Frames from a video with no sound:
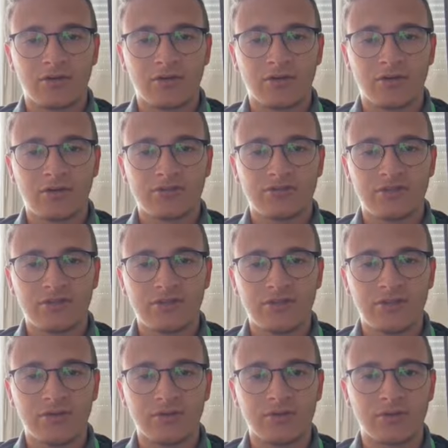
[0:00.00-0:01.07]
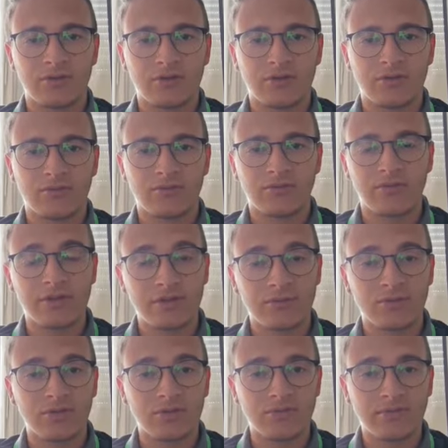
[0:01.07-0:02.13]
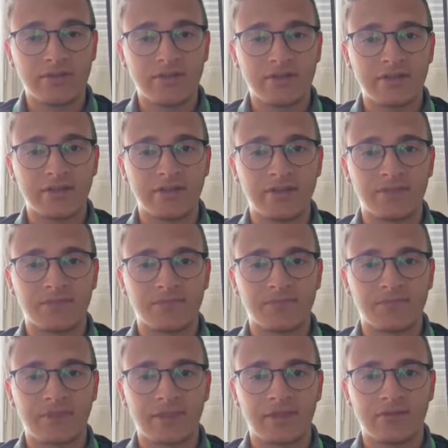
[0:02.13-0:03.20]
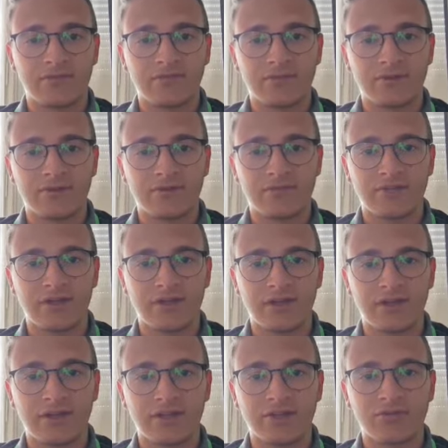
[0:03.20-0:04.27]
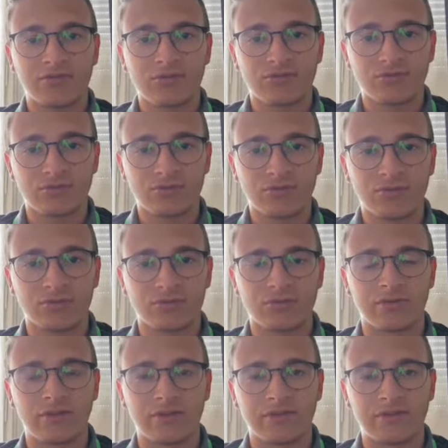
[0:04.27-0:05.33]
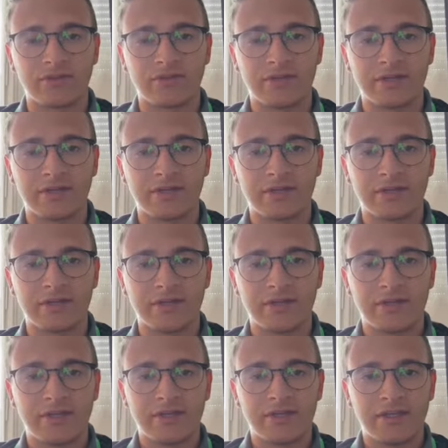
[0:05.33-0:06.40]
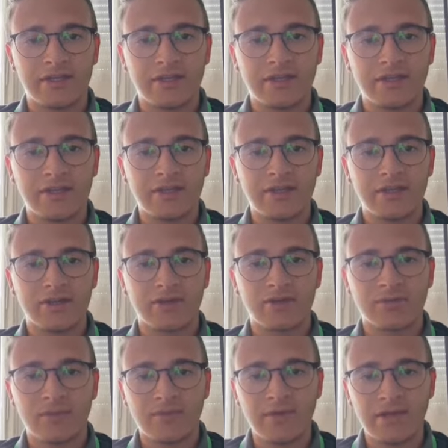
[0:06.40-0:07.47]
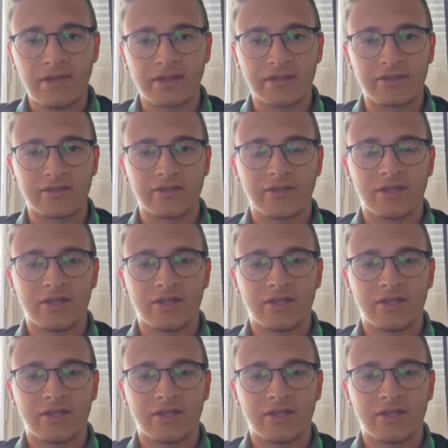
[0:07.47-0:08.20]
ho sentito dentro di me di voler fare anche un resoconto della mia vita e di chiedere come mai